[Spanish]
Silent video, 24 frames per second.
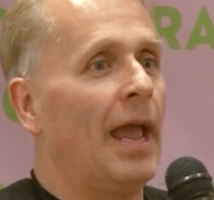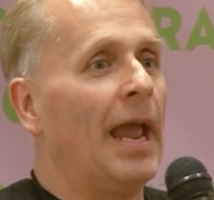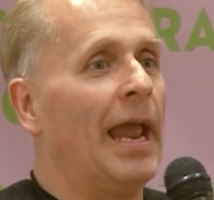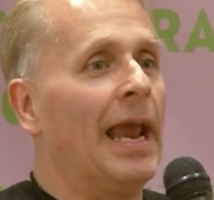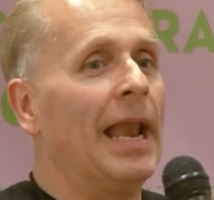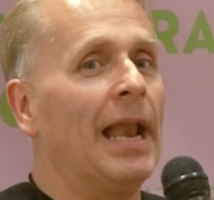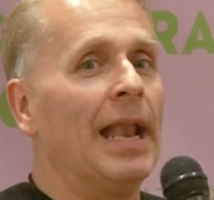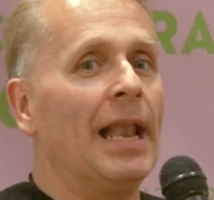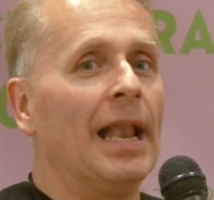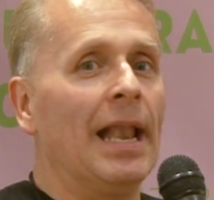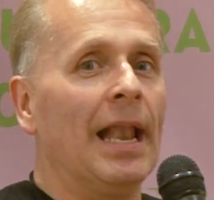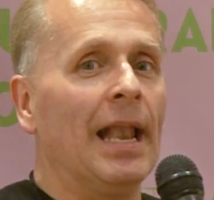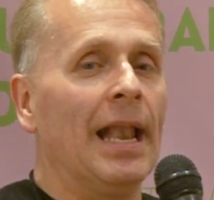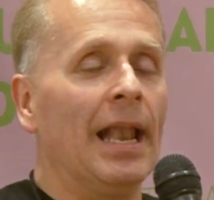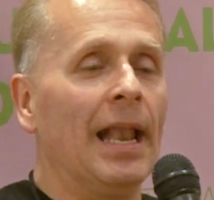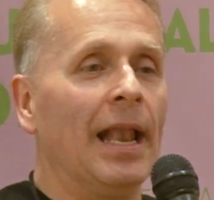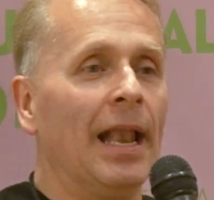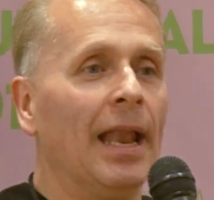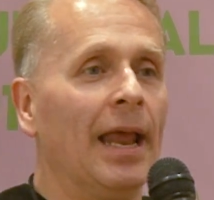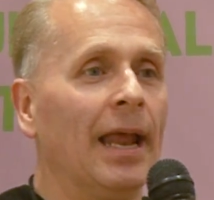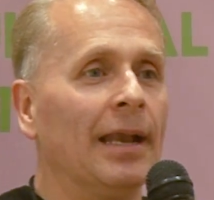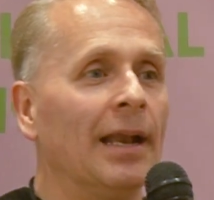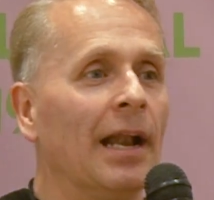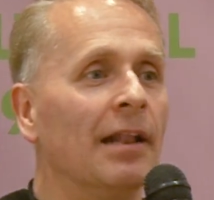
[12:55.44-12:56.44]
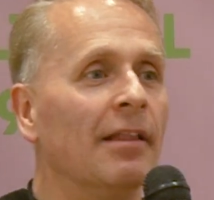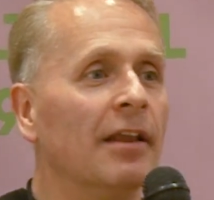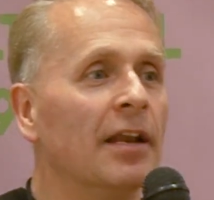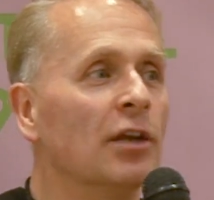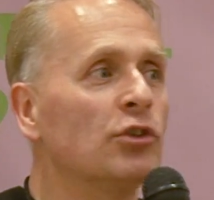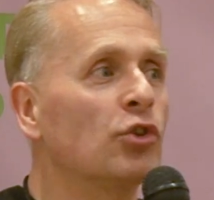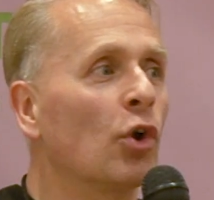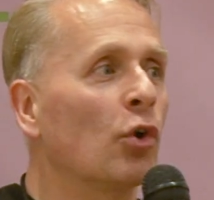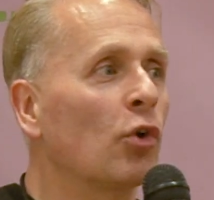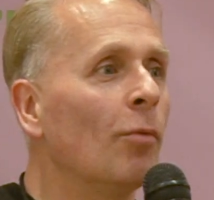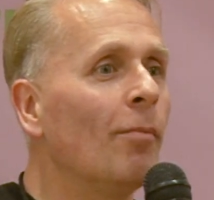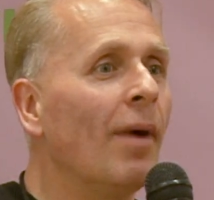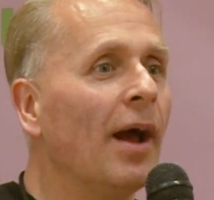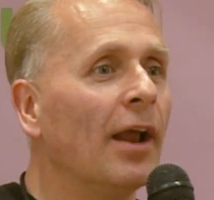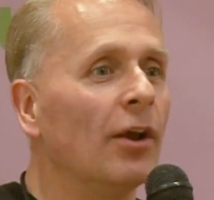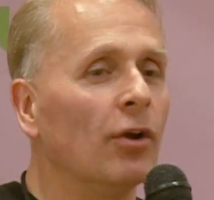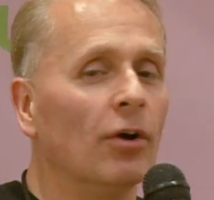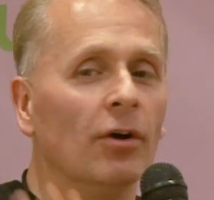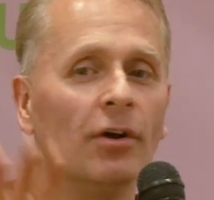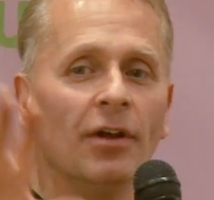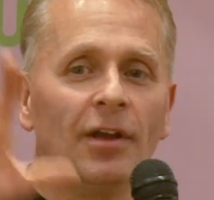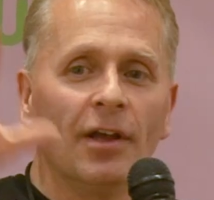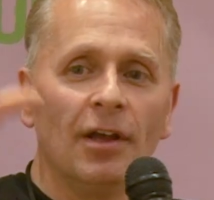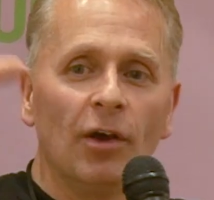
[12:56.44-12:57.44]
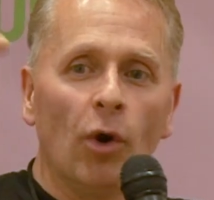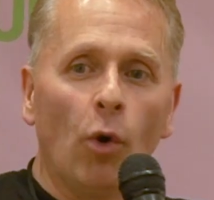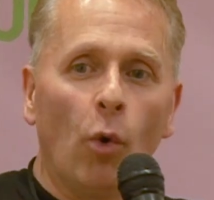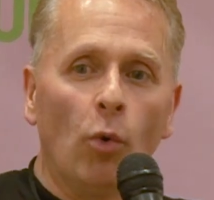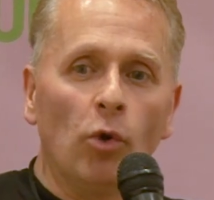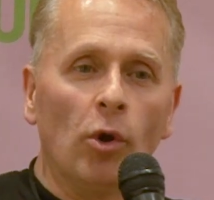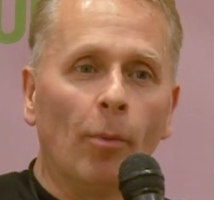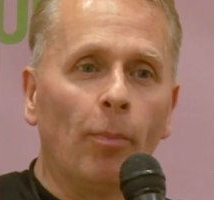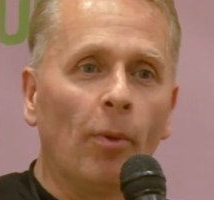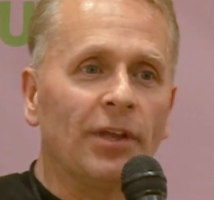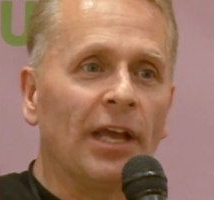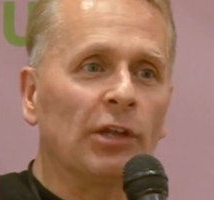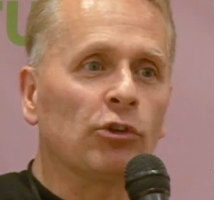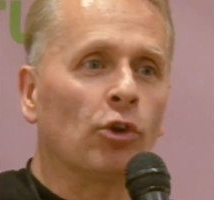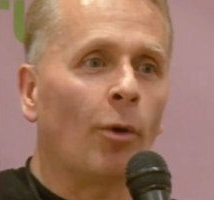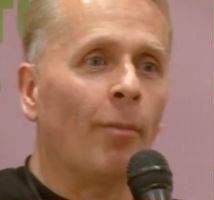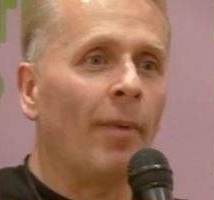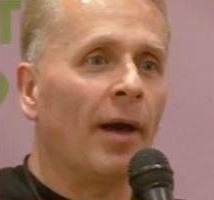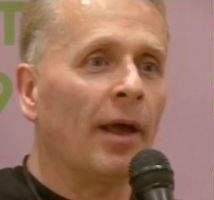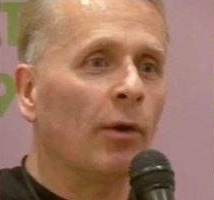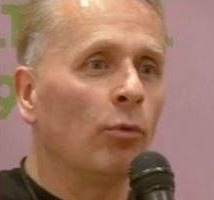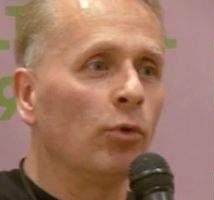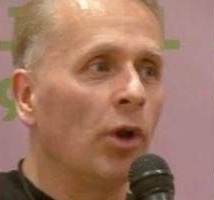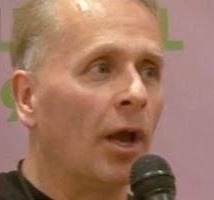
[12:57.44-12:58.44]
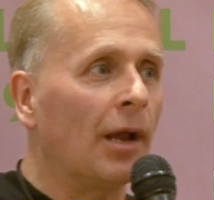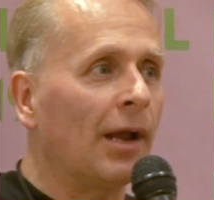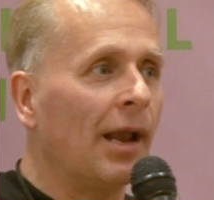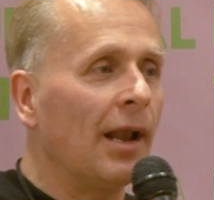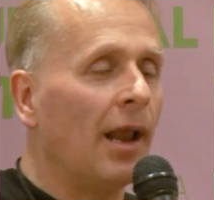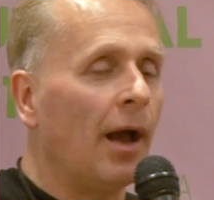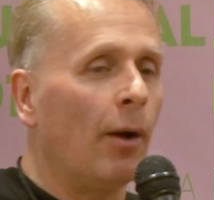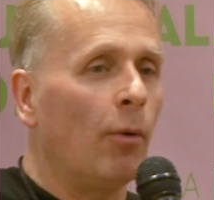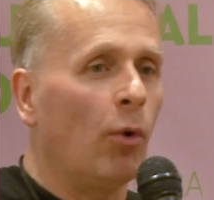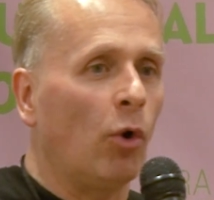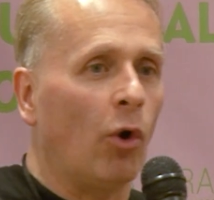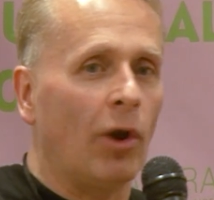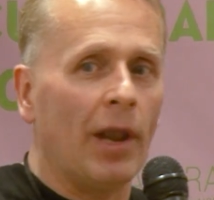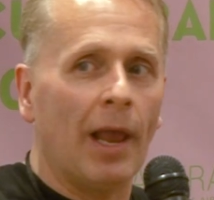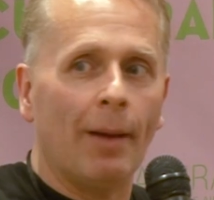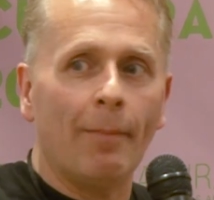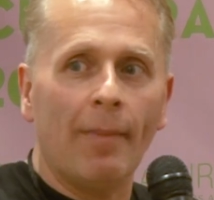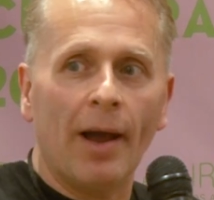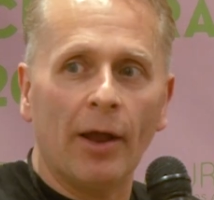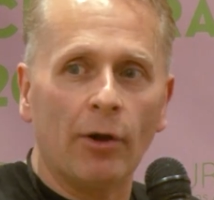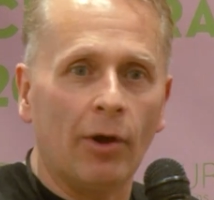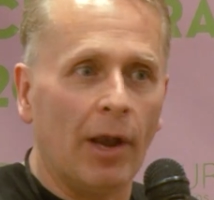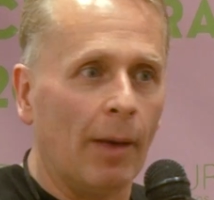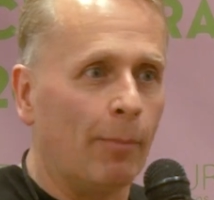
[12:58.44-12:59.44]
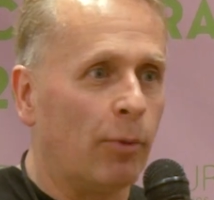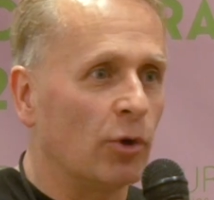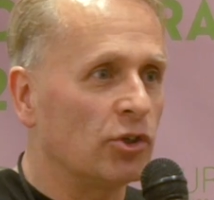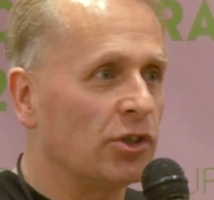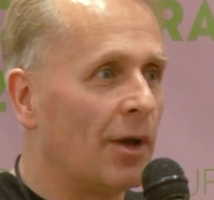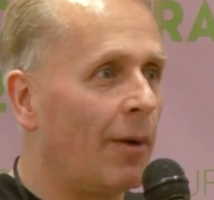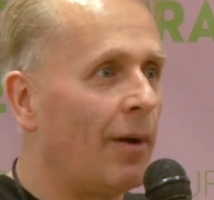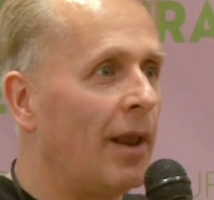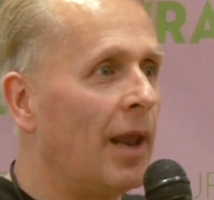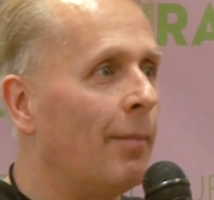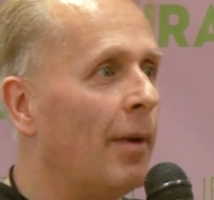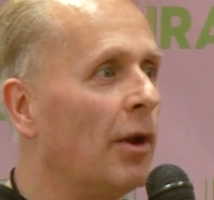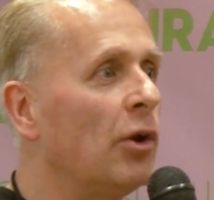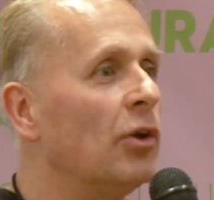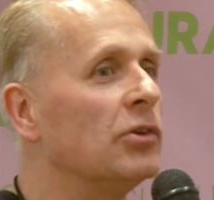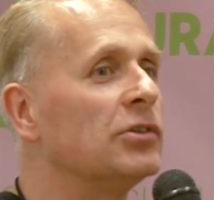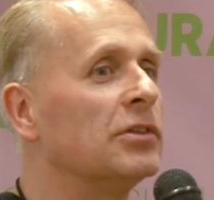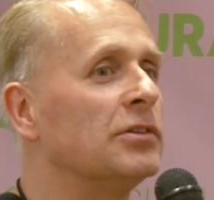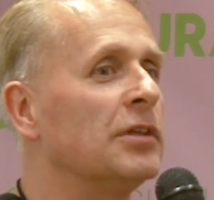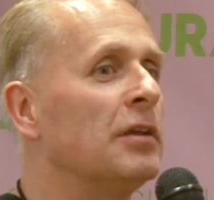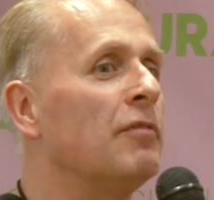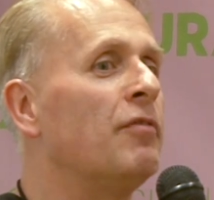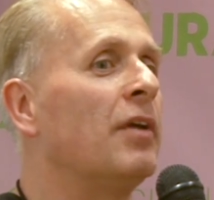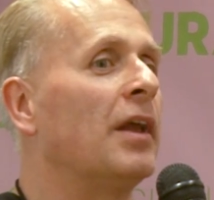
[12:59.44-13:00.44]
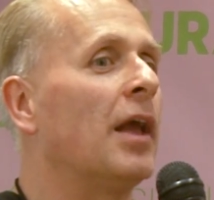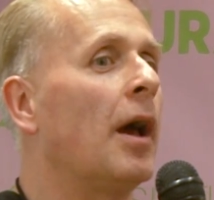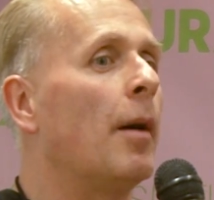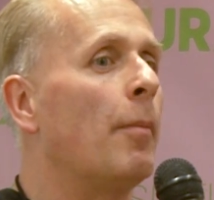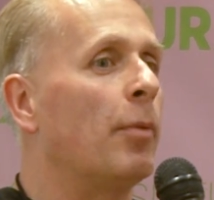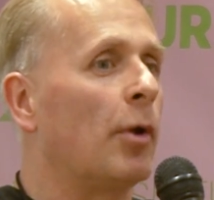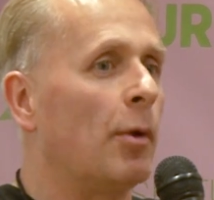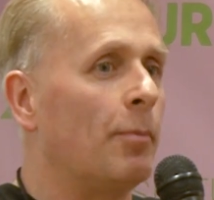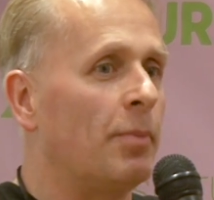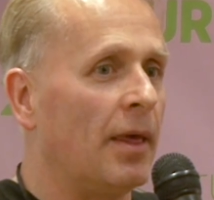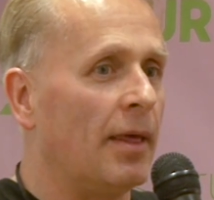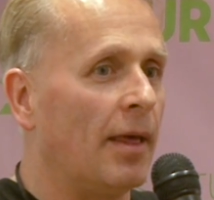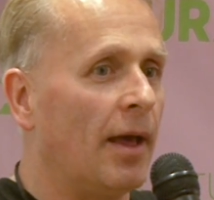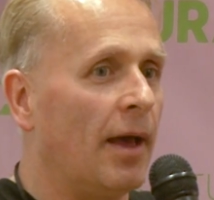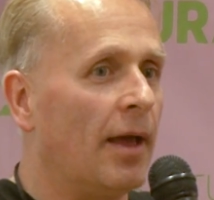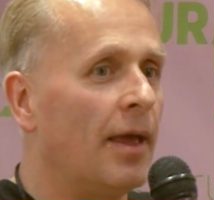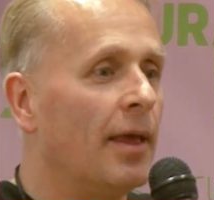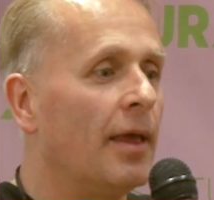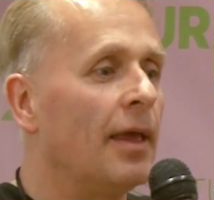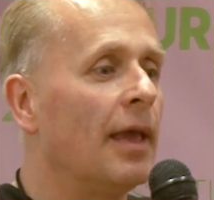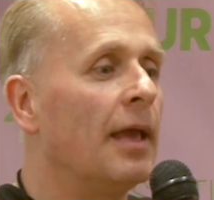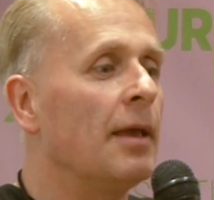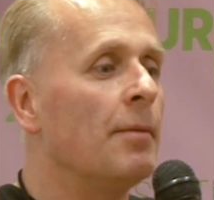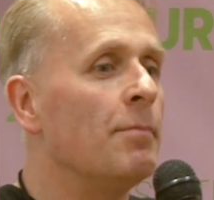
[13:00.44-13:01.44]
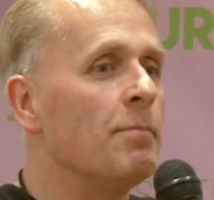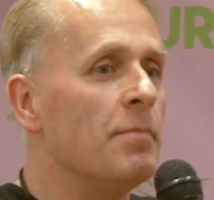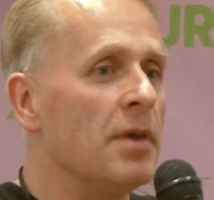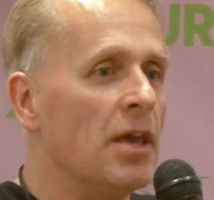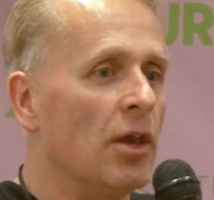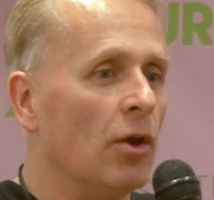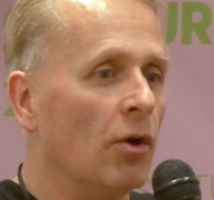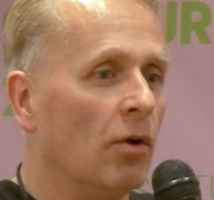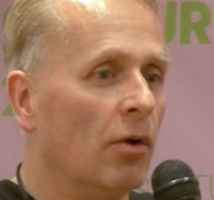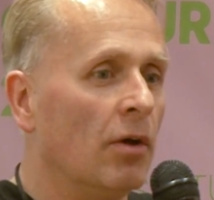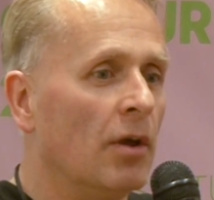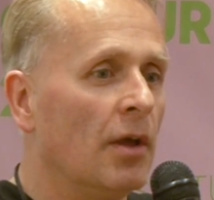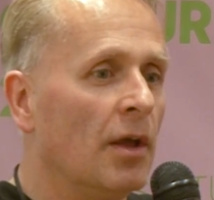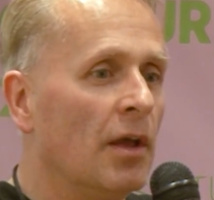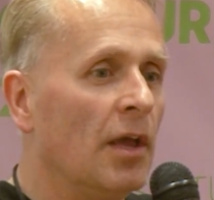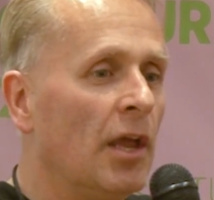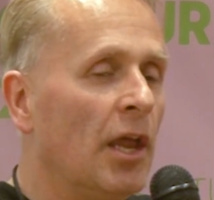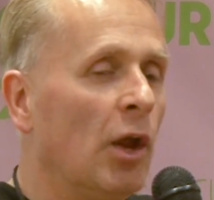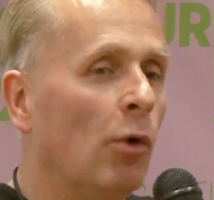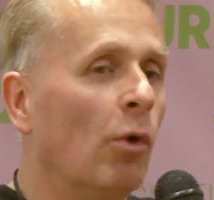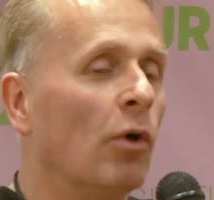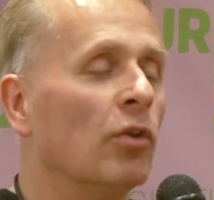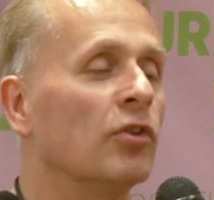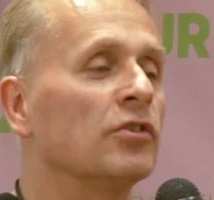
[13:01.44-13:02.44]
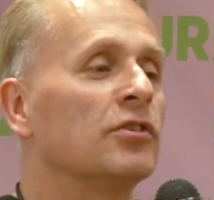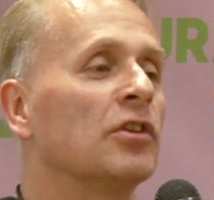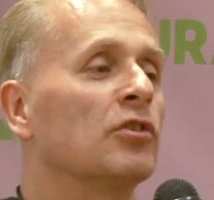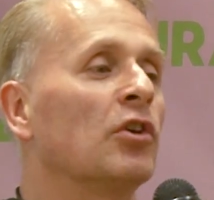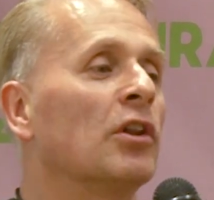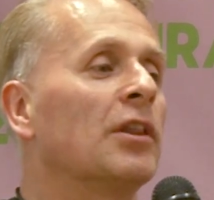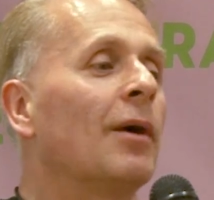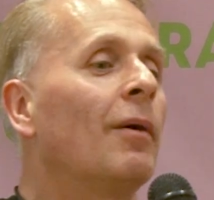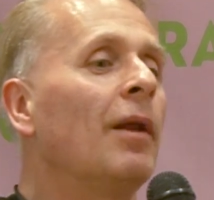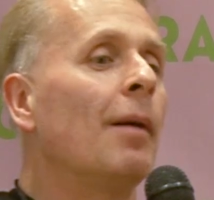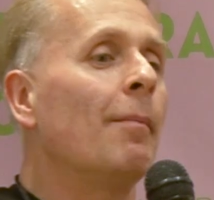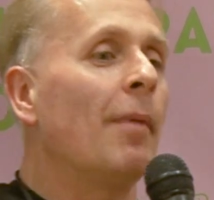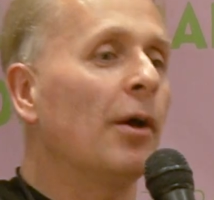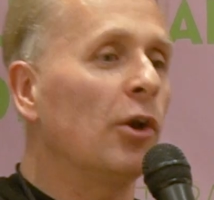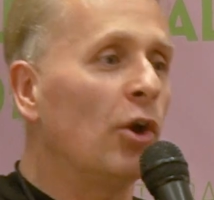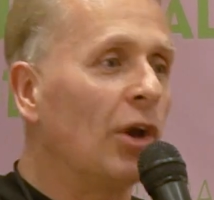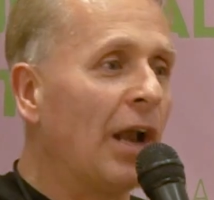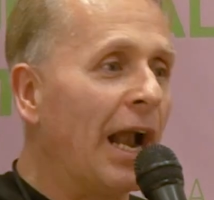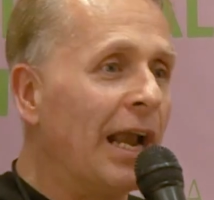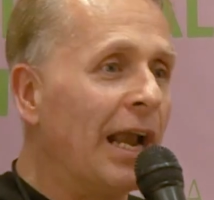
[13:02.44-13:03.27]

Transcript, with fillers: en el derecho romano, uno podía tomar un esclavo con la mano, le apoyaba la mano y eso significaba propiedad, es mío. Y cuando se soltaba la mano